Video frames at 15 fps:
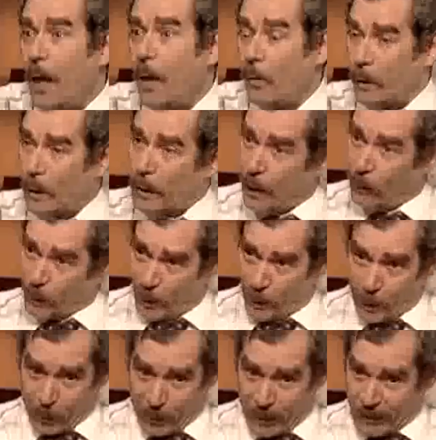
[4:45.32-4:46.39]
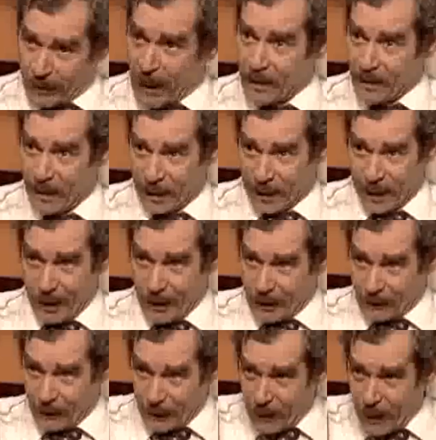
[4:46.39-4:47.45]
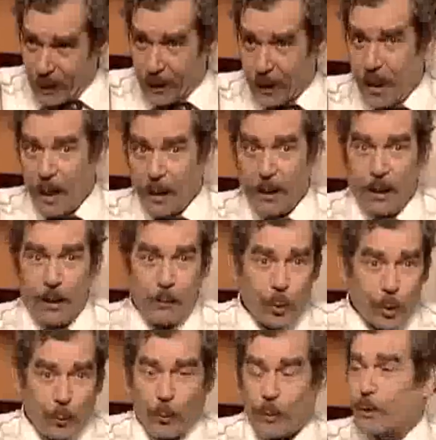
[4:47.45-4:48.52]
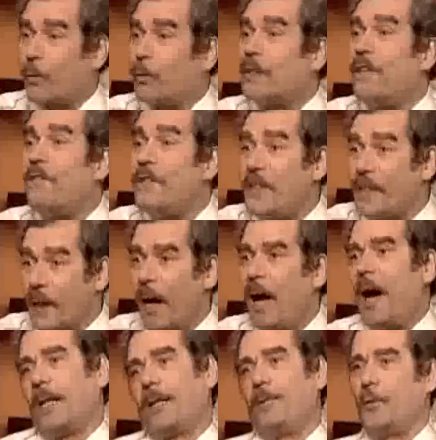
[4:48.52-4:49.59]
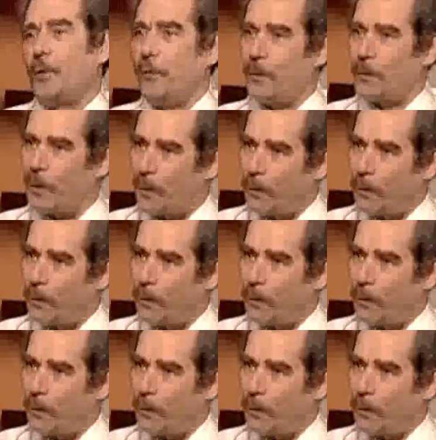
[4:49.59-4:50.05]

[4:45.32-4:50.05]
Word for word: Вот когда у тебя будет достаточно количество денег, ты не будешь просто какой-то Витька, а ты будешь Виктор